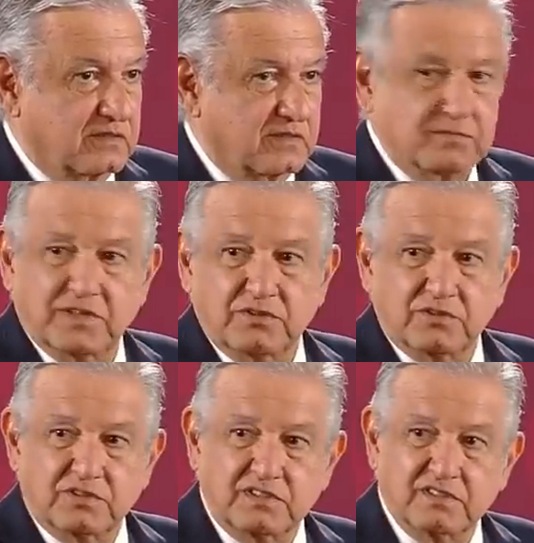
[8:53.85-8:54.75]
en
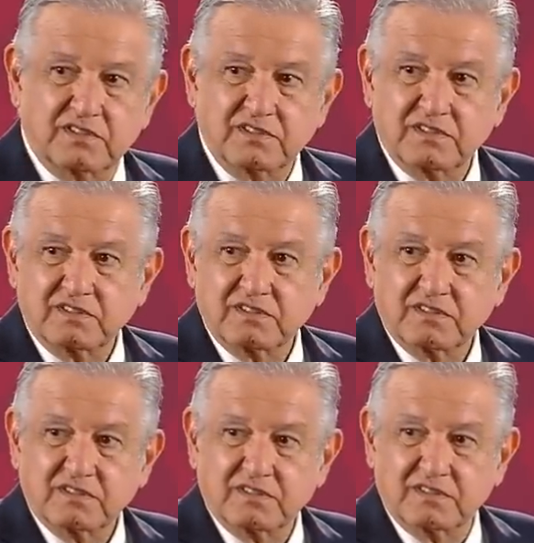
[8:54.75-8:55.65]
medio de
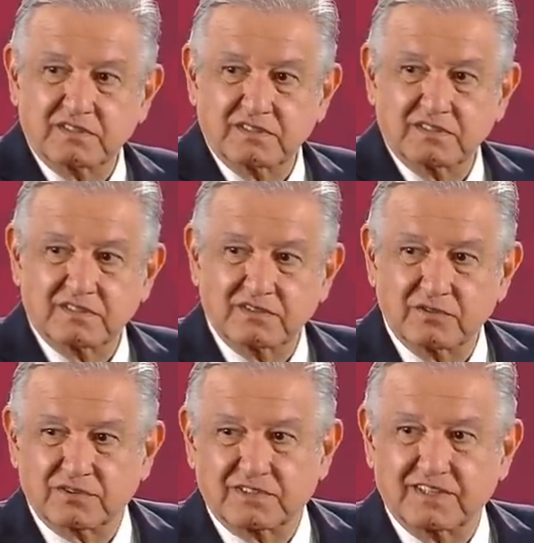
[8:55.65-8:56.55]
eh,
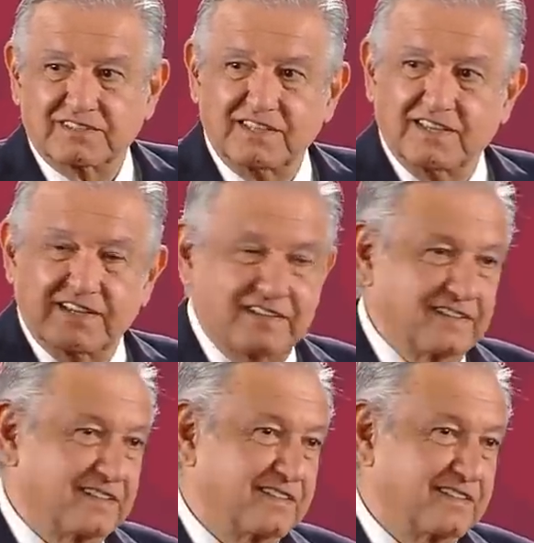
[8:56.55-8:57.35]
los que siguen